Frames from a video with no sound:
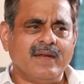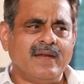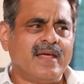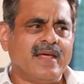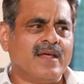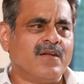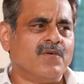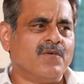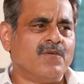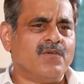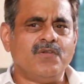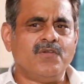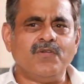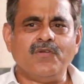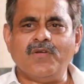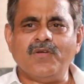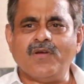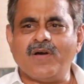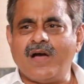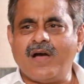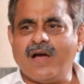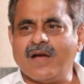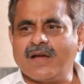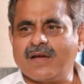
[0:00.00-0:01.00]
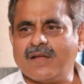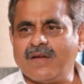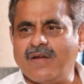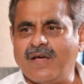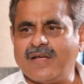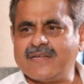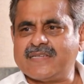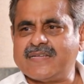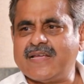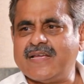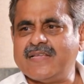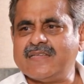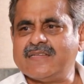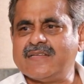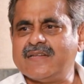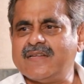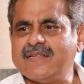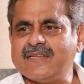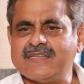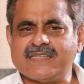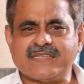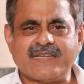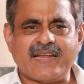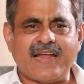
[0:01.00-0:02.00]
నేను న్యూయార్క్ లాస్
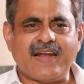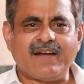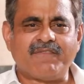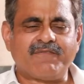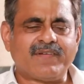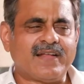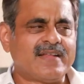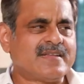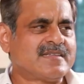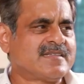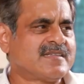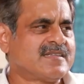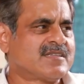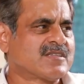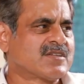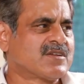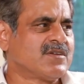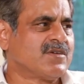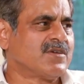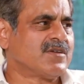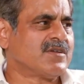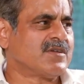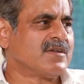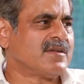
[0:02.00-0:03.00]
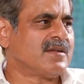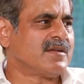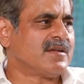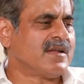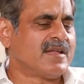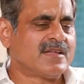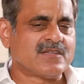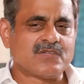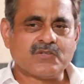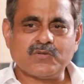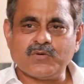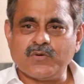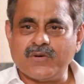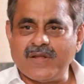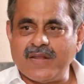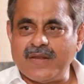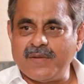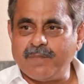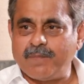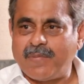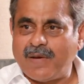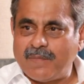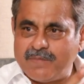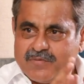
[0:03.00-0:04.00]
ఏంజలీస్ శాన్ ఫ్రాన్సిస్కోలో
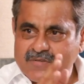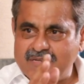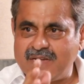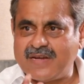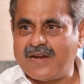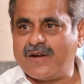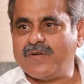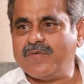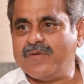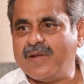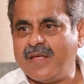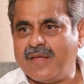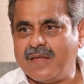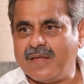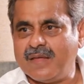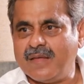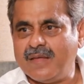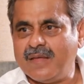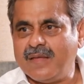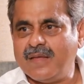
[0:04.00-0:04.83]
చూడని పబ్స్ ఇక్కడ ఉన్నాయి